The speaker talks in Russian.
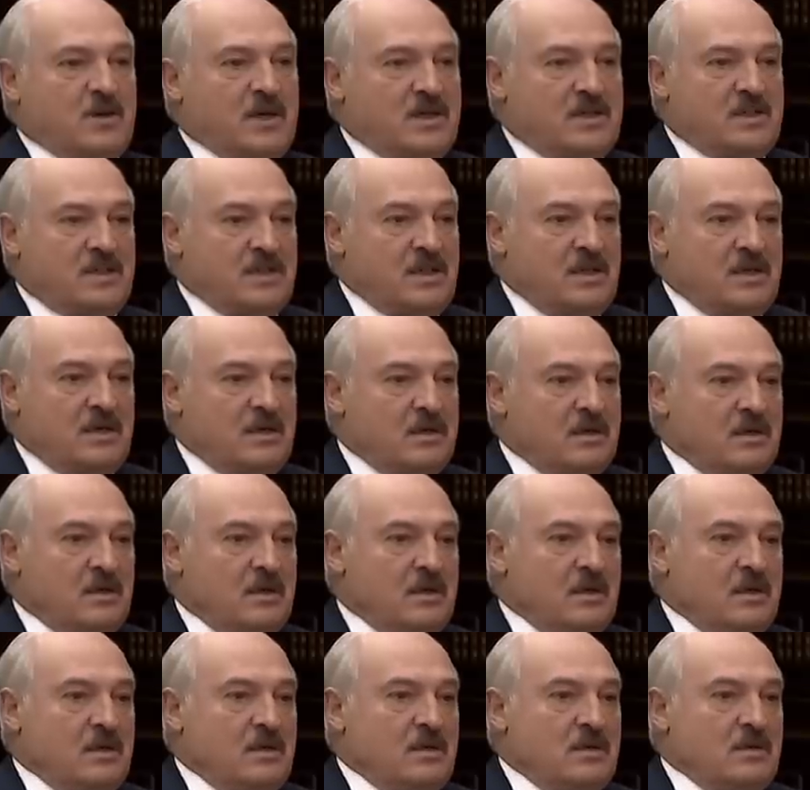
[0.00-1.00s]
России,
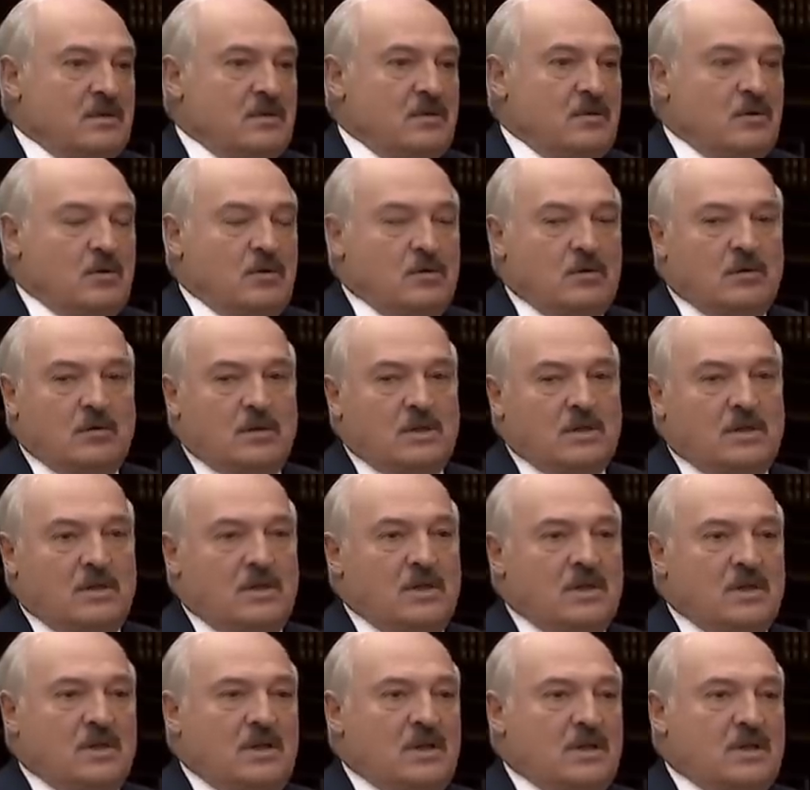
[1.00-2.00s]
но
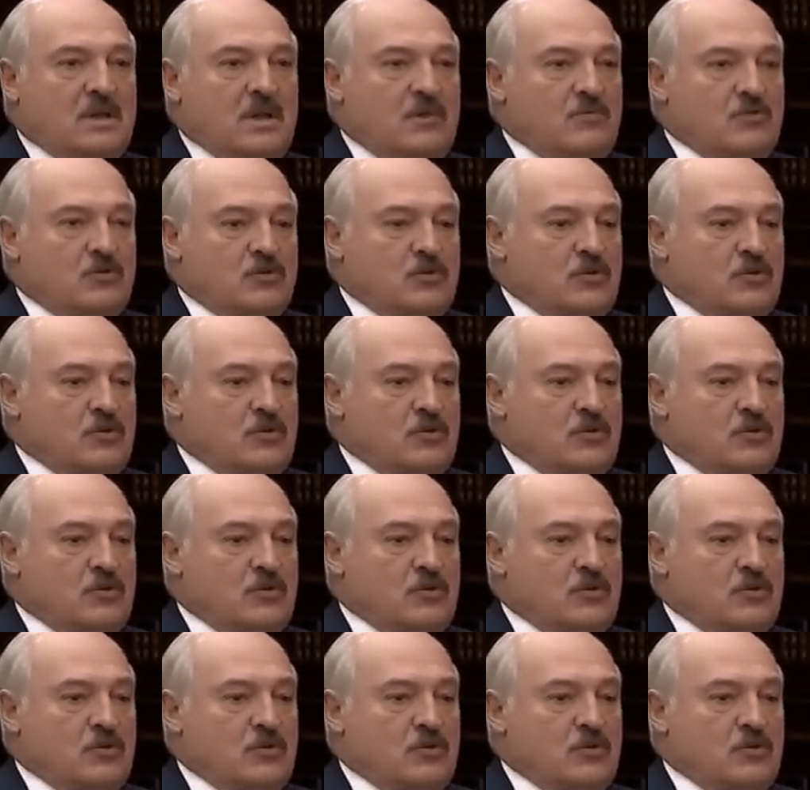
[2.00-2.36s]
не для того,